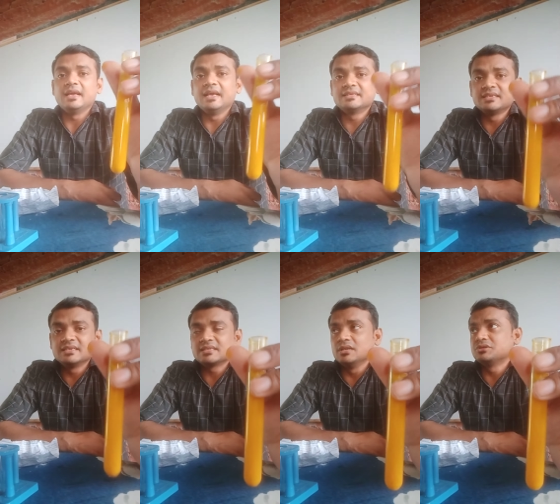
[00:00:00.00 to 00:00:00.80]

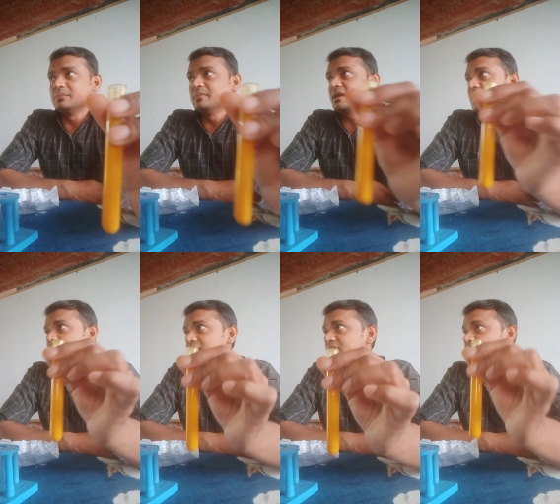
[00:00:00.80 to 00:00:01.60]
एसिडिक सोल्यूशन में
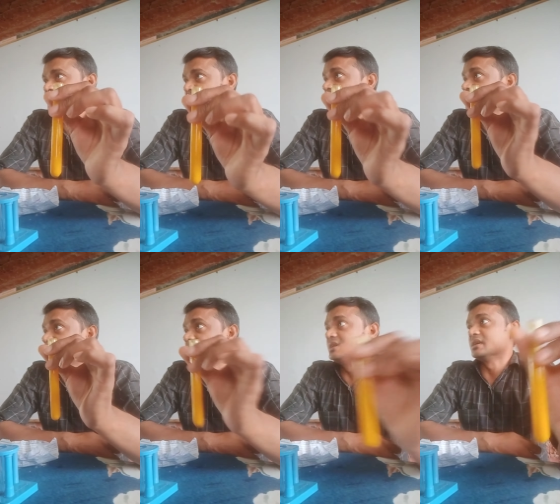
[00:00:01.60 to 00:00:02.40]
कलर चेंज
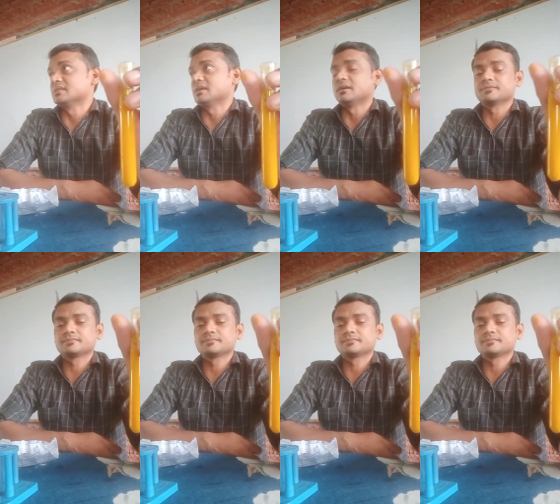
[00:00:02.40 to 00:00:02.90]
नहीं करता